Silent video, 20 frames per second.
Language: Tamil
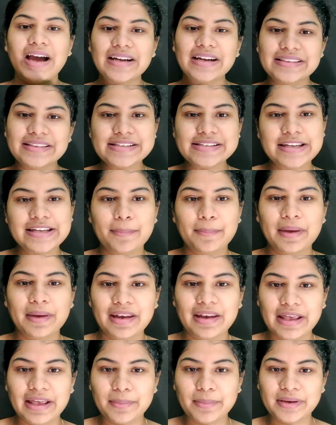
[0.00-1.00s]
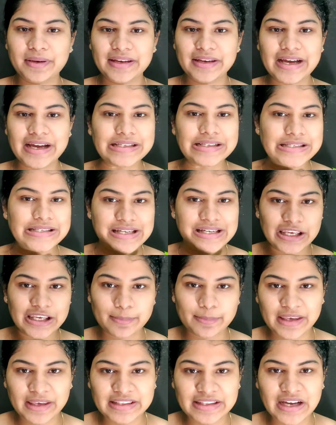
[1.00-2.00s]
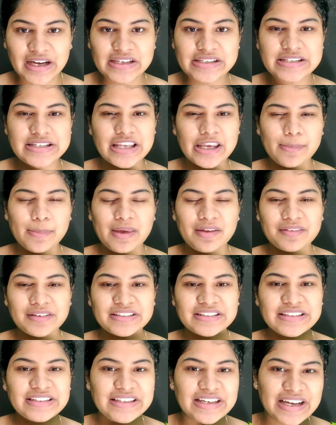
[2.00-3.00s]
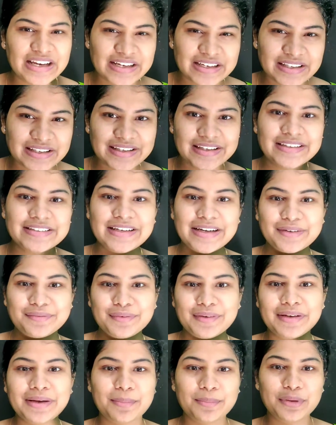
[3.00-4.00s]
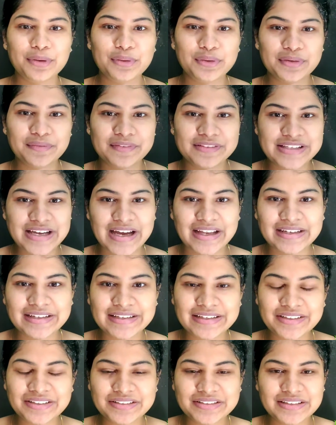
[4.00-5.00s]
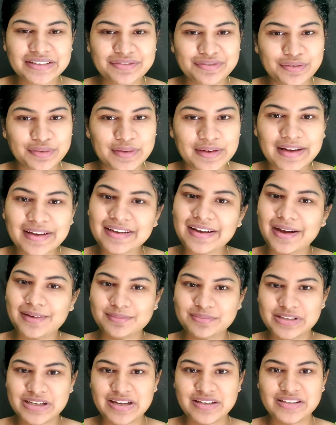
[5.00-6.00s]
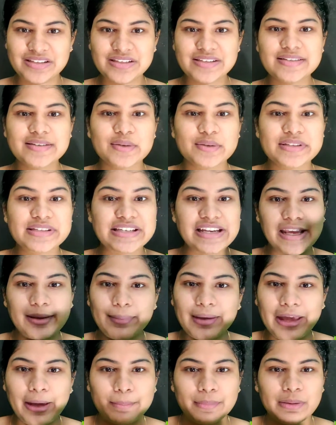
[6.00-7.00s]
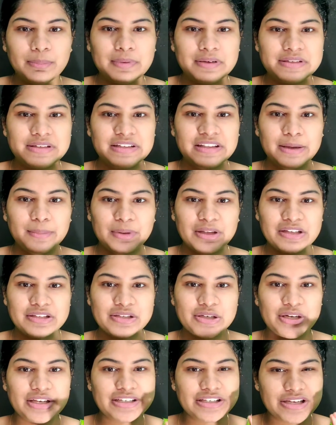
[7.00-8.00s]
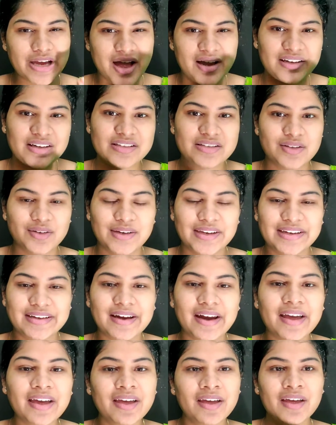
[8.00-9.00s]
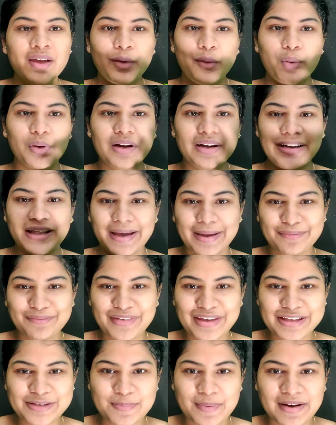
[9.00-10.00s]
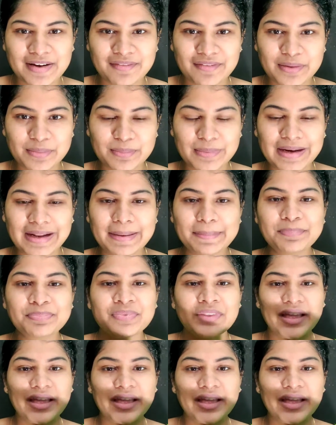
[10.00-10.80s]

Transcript: அடுத்த ஸ்டெப் என்ன அப்படின்னா ஸ்டீமிங் தான் ஸ்டீமிங் வந்து நிறைய தடவை நம்மளோட சேனலில் வந்து ஃபுல்லாக காமிச்சாச்சு ஸோ ஸ்டீமிங் எப்படி பண்ணுறது அப்படின்னு சொல்லி ஷார்ட்டாக சொல்லிடுறேன் உங்களை டைம் வேஸ்ட் பண்ண விரும்பலை